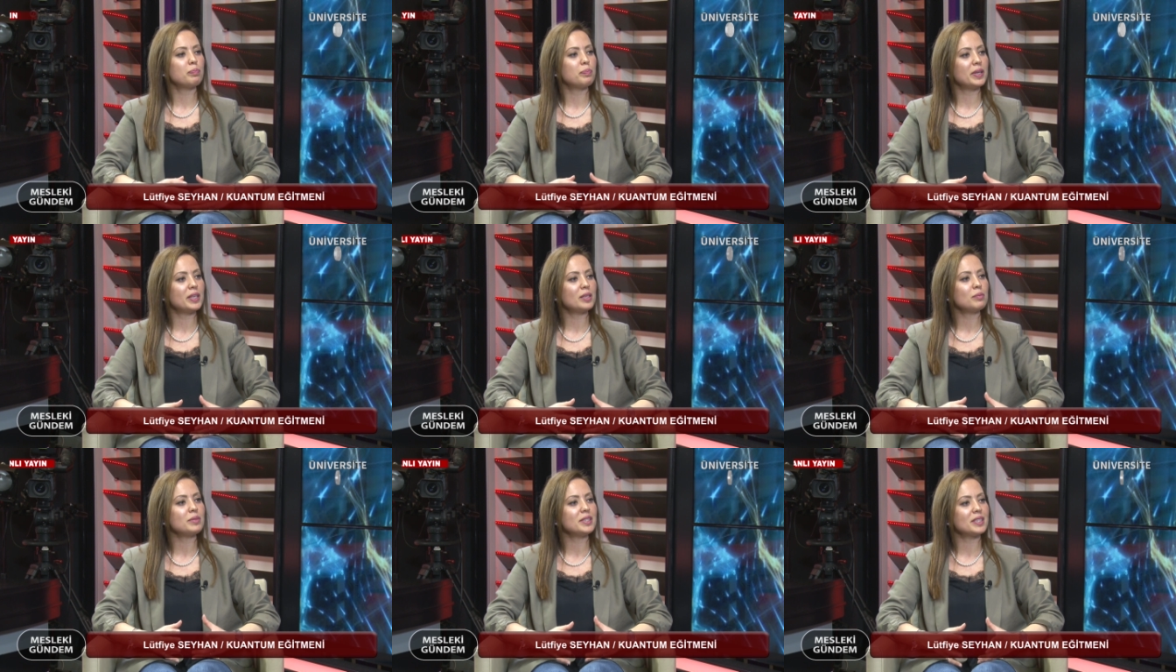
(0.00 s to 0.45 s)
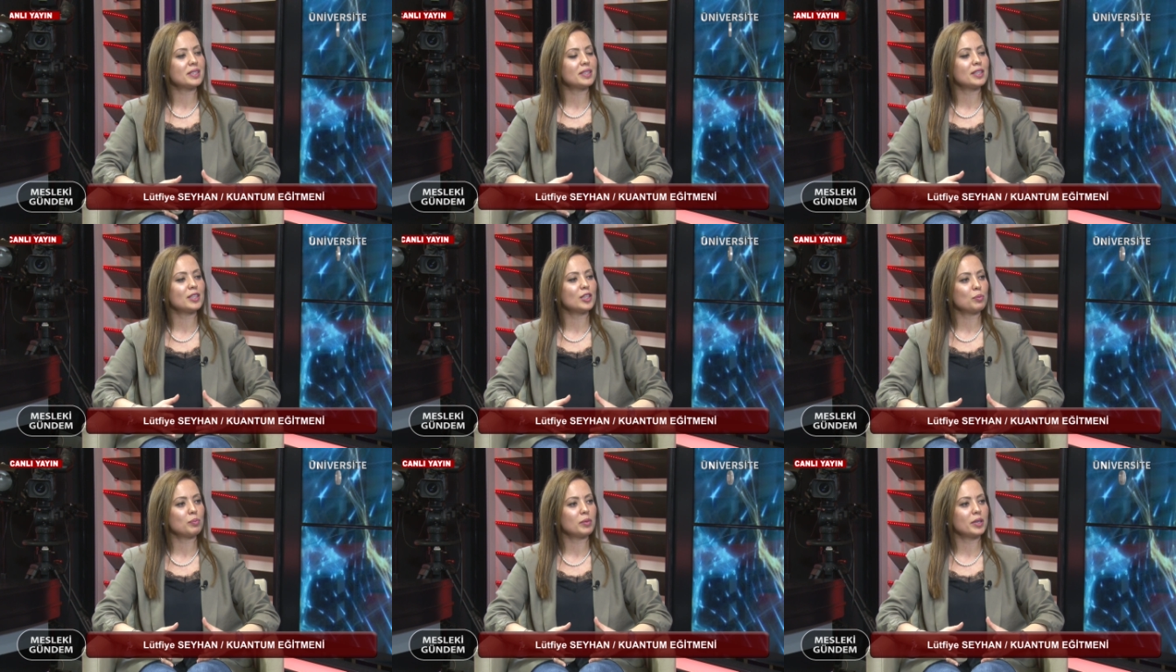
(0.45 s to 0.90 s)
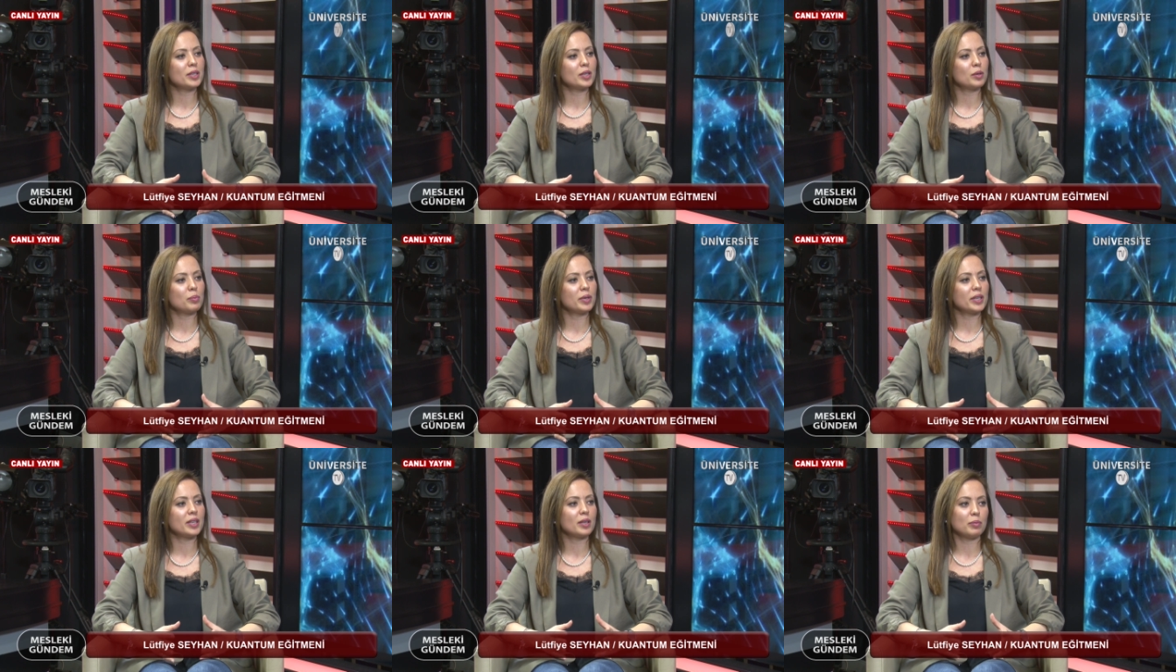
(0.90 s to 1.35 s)
benim istediğim
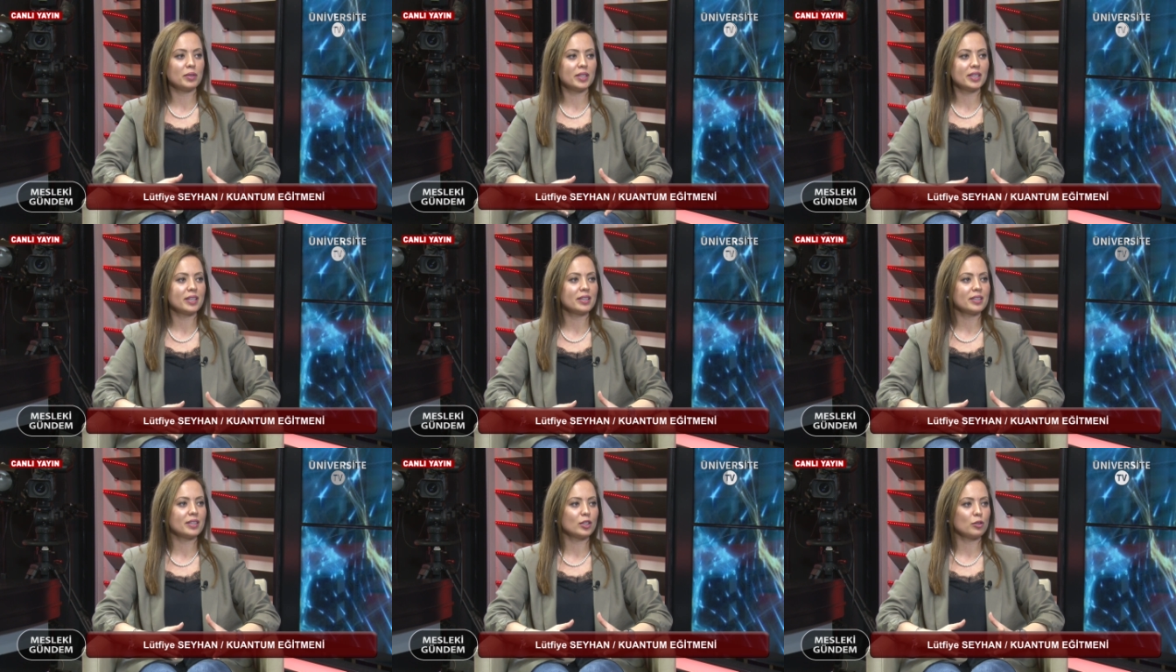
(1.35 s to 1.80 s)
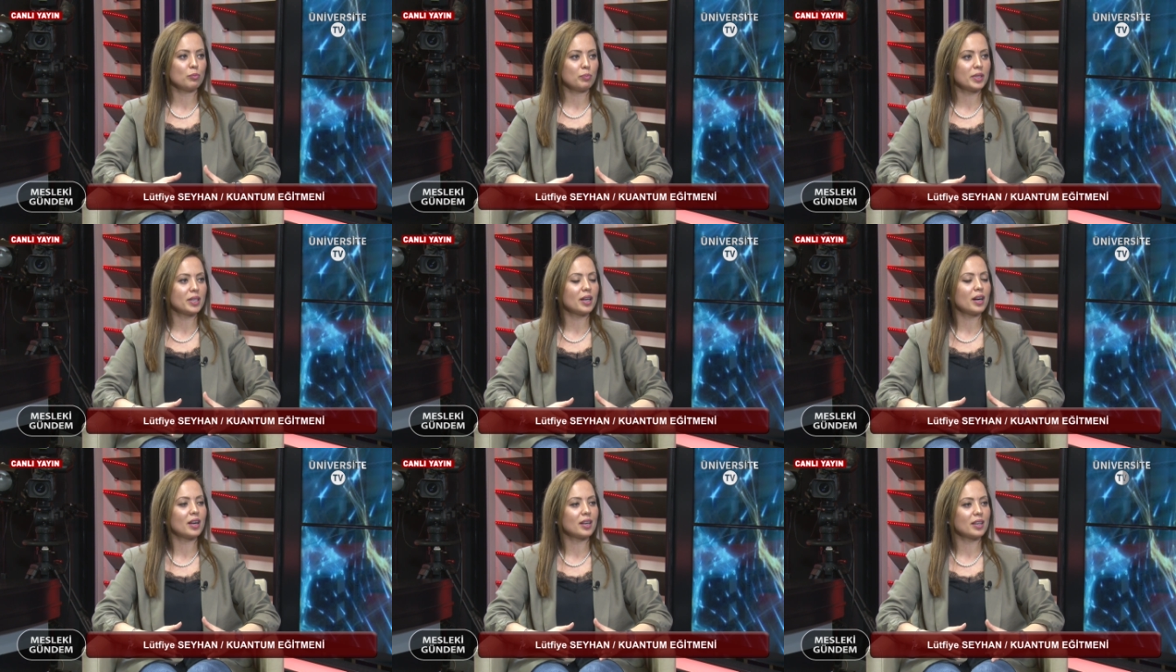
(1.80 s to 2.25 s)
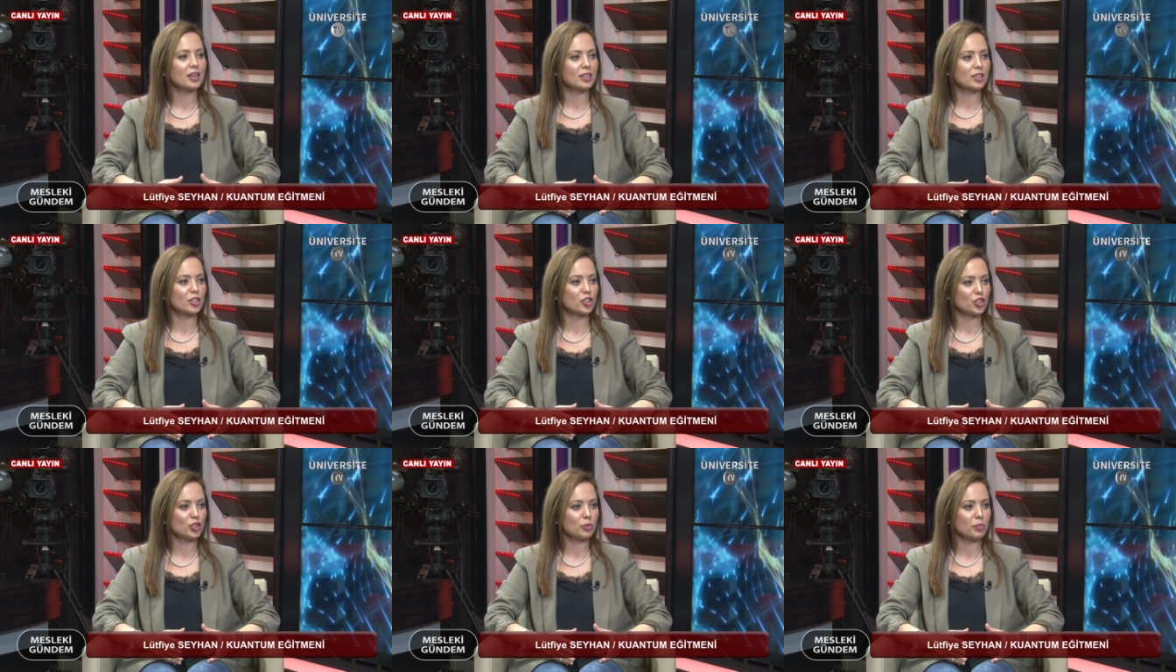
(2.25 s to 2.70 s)
arabayı yakın bir
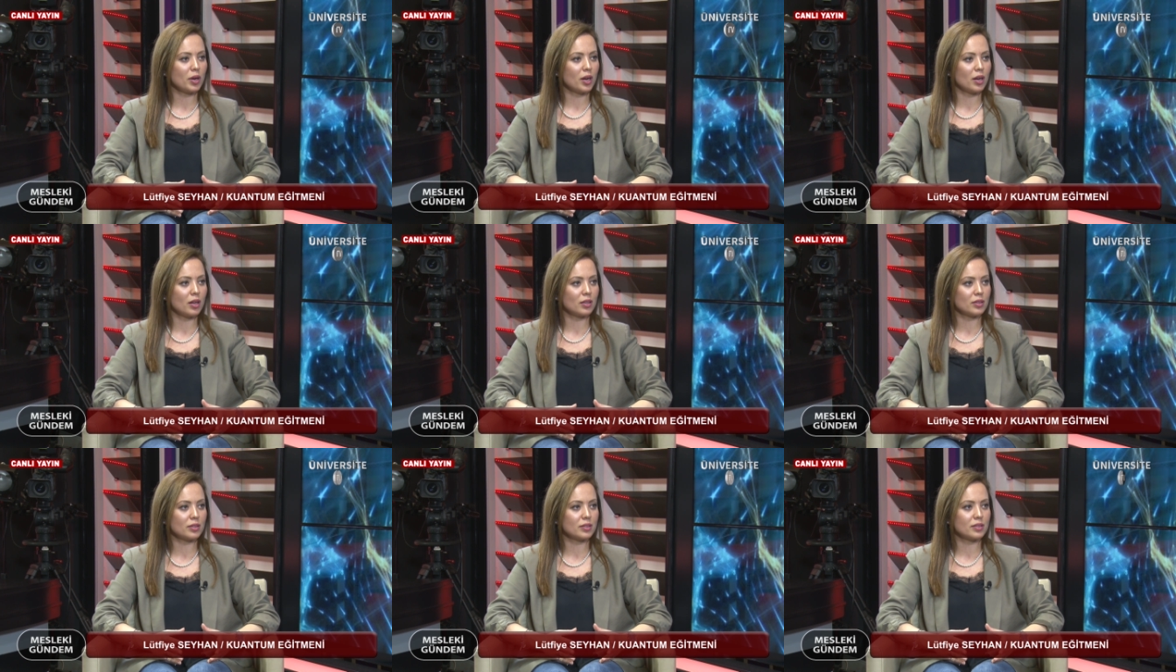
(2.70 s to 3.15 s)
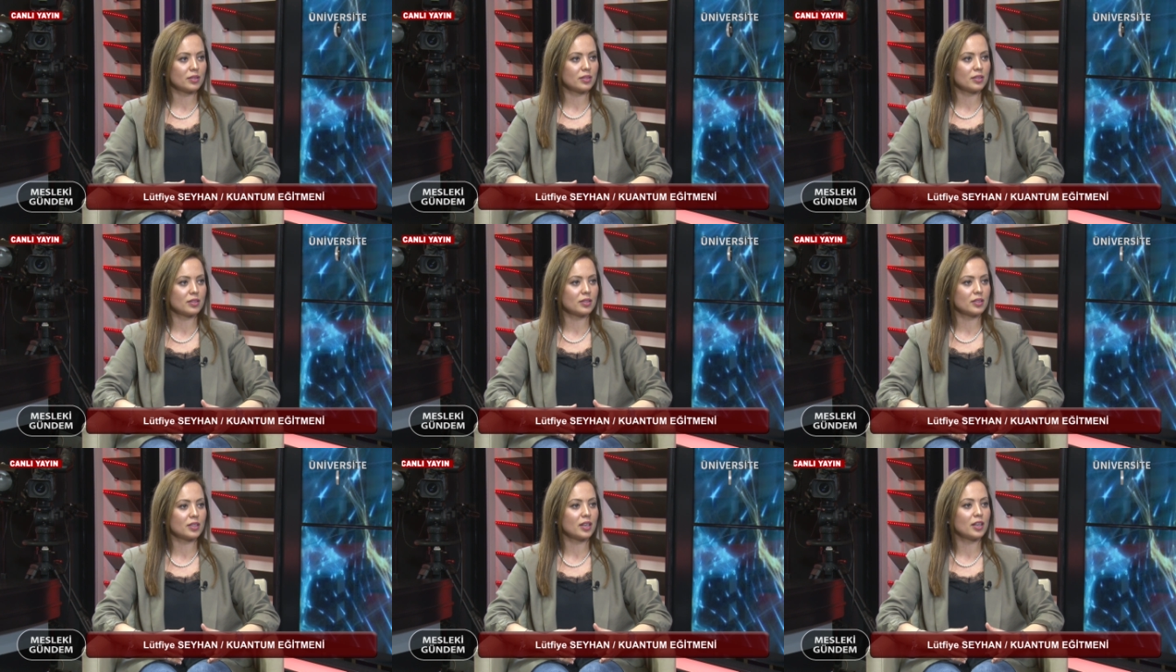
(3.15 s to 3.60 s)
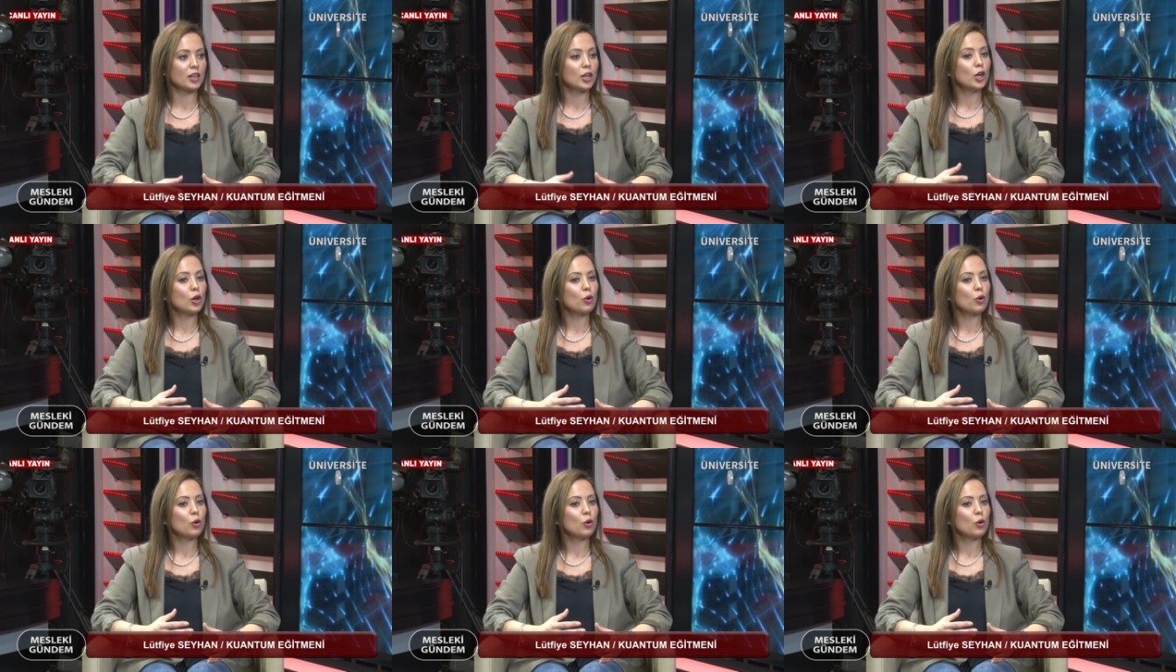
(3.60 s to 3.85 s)
arkadaşım aldığında